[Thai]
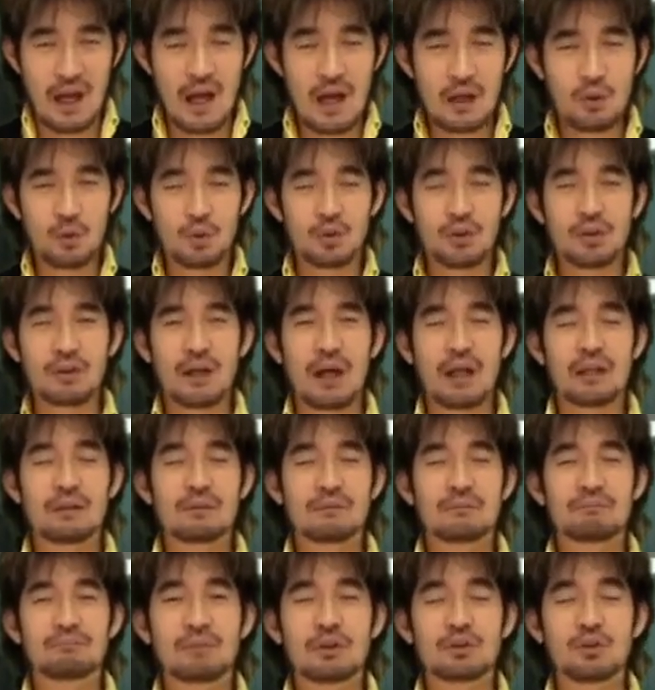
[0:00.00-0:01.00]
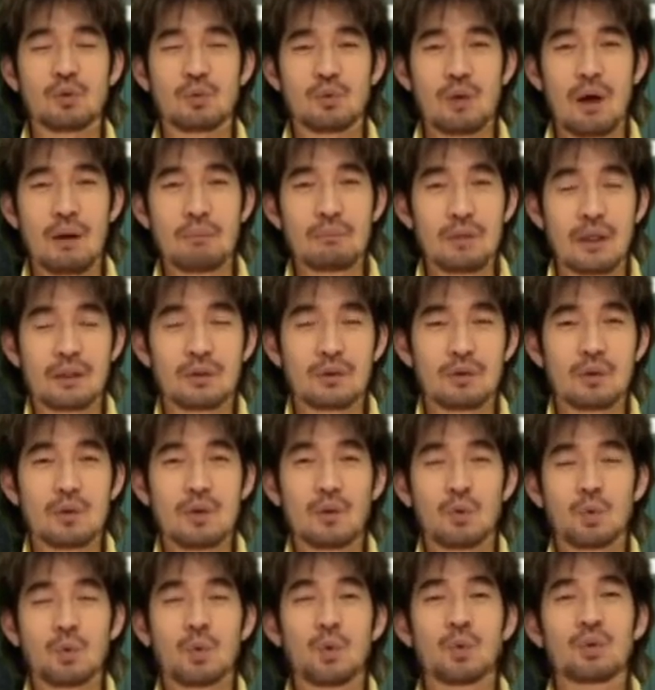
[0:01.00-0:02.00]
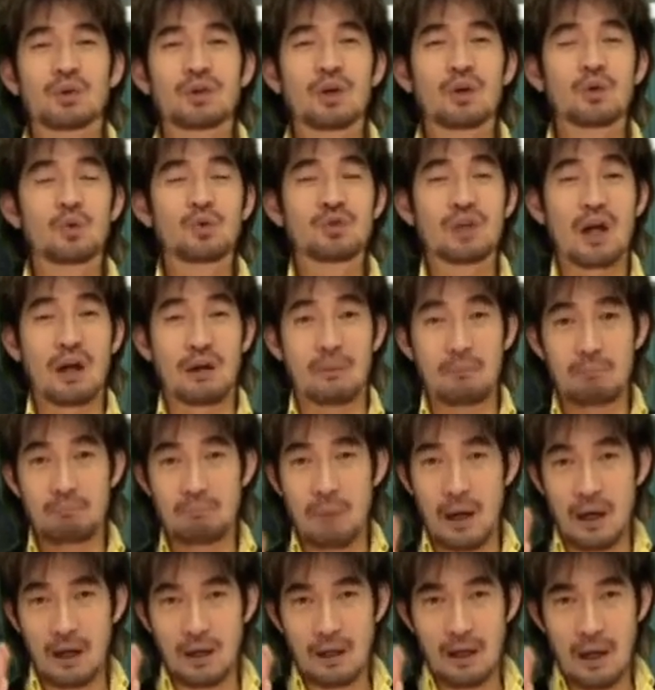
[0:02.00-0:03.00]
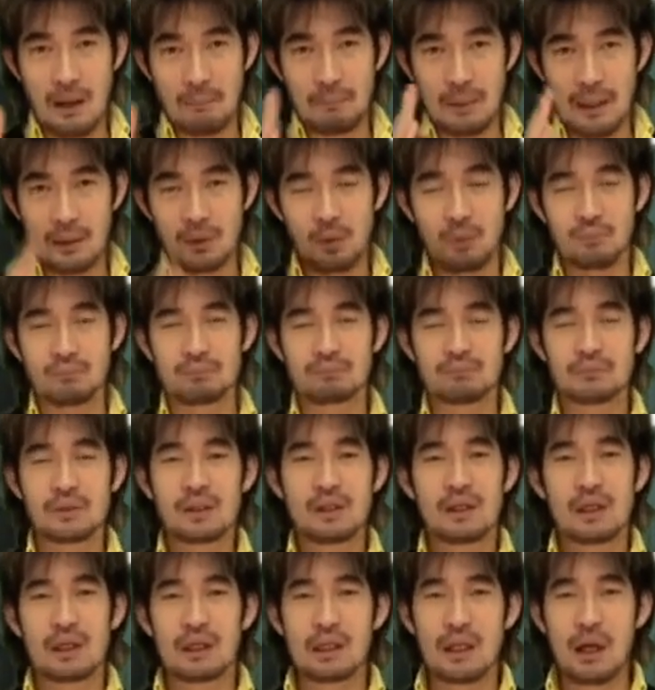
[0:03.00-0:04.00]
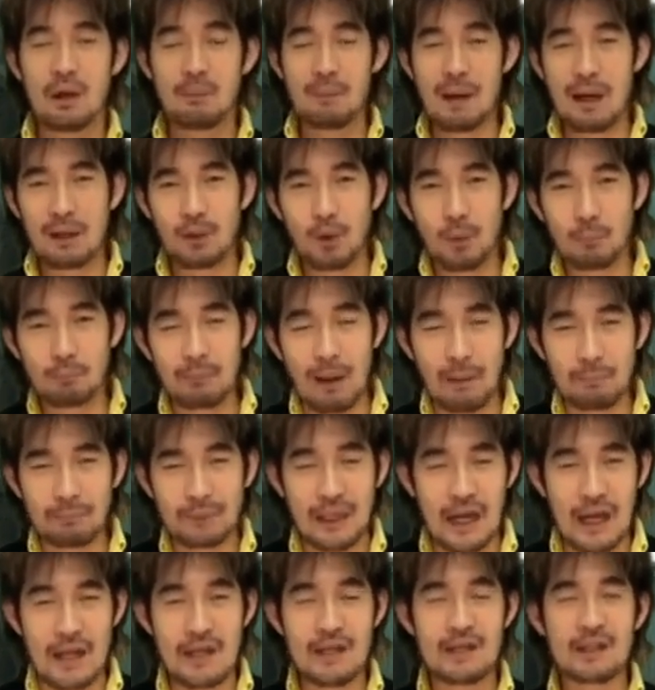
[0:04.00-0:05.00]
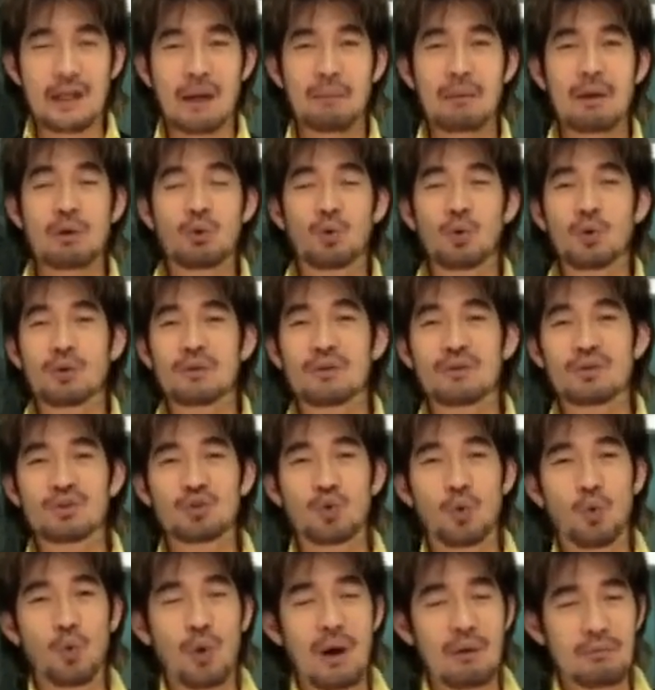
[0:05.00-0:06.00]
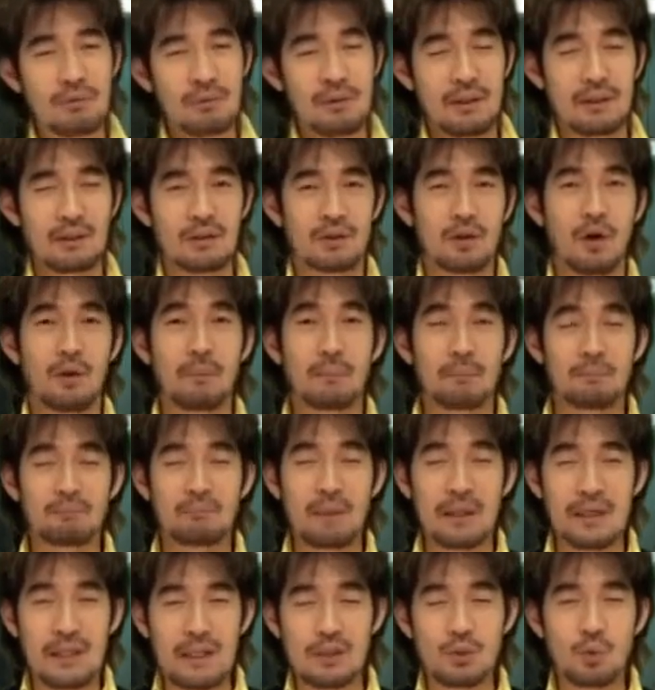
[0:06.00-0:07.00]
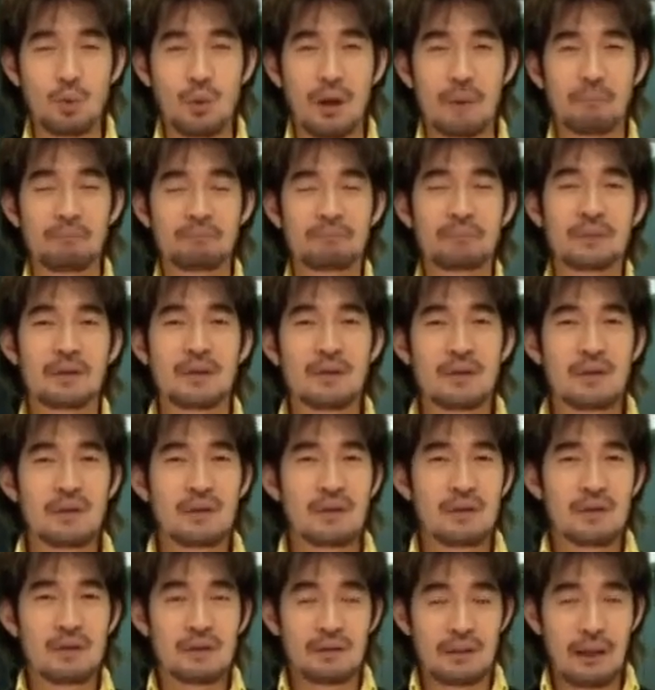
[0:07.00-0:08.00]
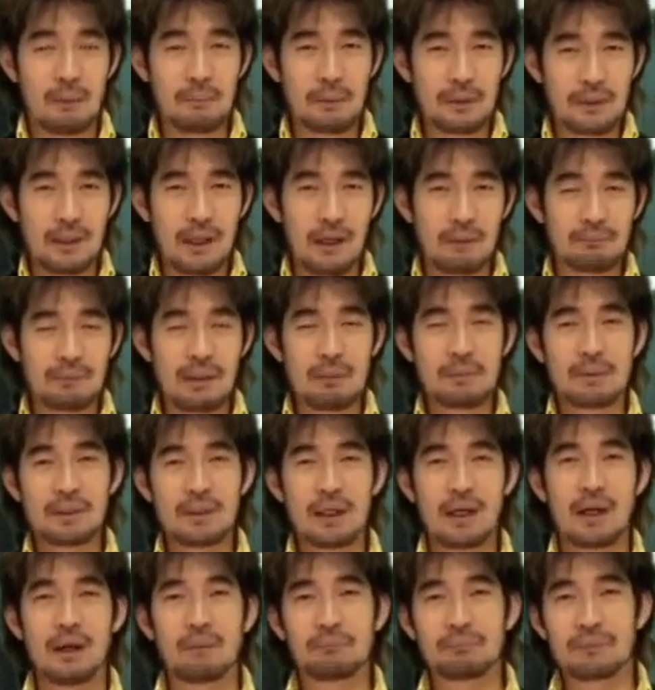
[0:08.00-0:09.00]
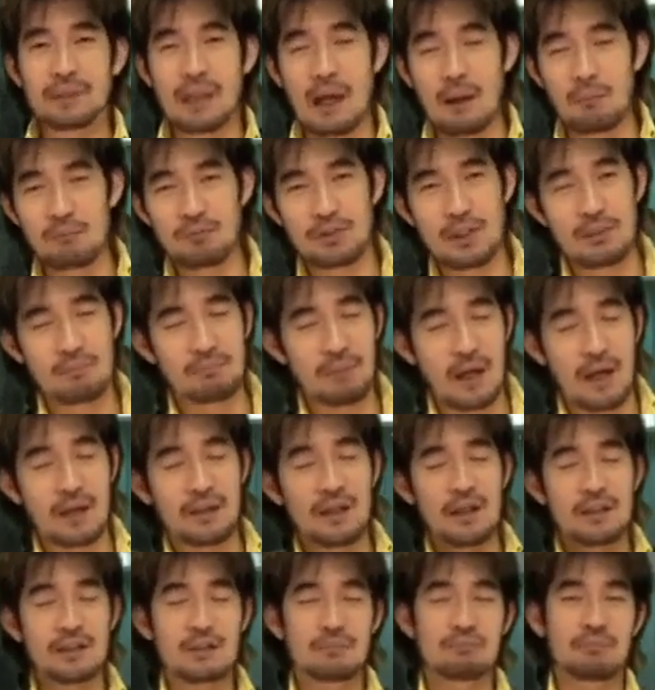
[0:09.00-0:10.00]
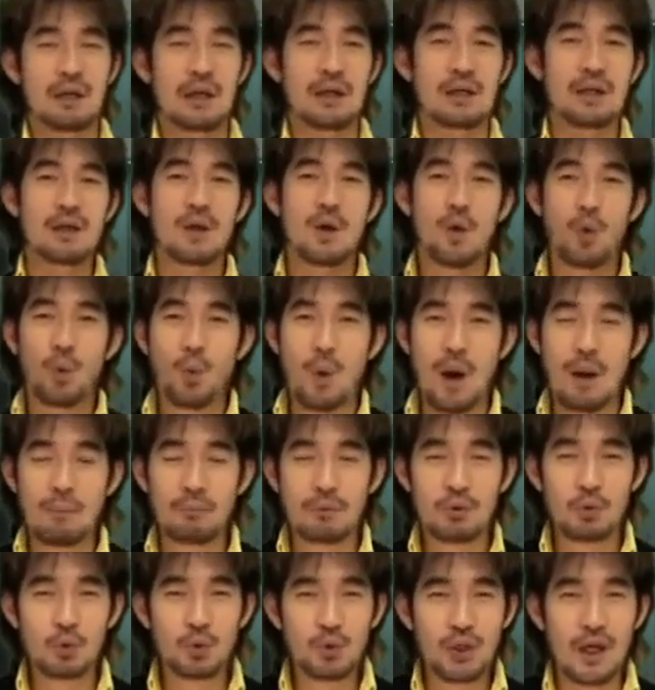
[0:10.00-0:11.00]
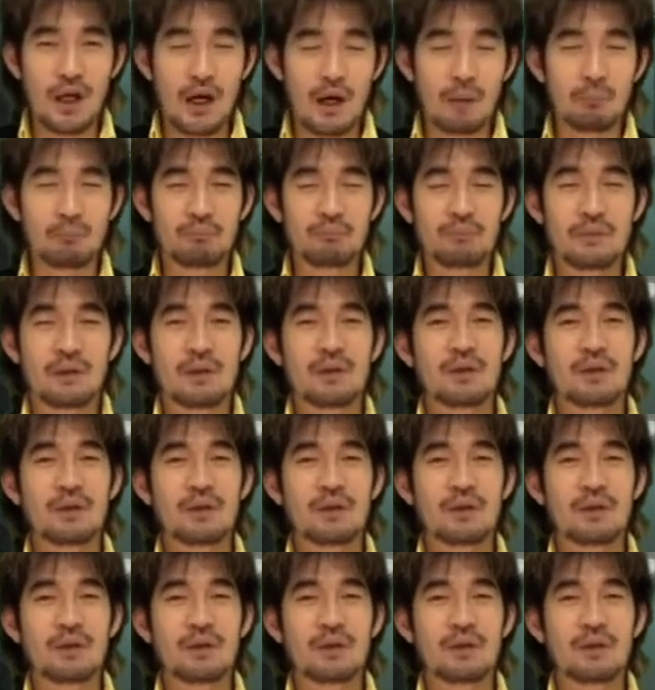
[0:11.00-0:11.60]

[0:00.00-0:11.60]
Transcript: ถ้าคุณต้องการประสบความสำเร็จ คุณต้องรู้จักบังคับอารมณ์ แล้วอารมณ์แบบไหนทำให้คุณสู่ความสำเร็จลองไปคิดดูครับทำเหมือนเดิมได้เหมือนเดิม ทำสิ่งใหม่ได้สิ่งใหม่ ความรู้เดิม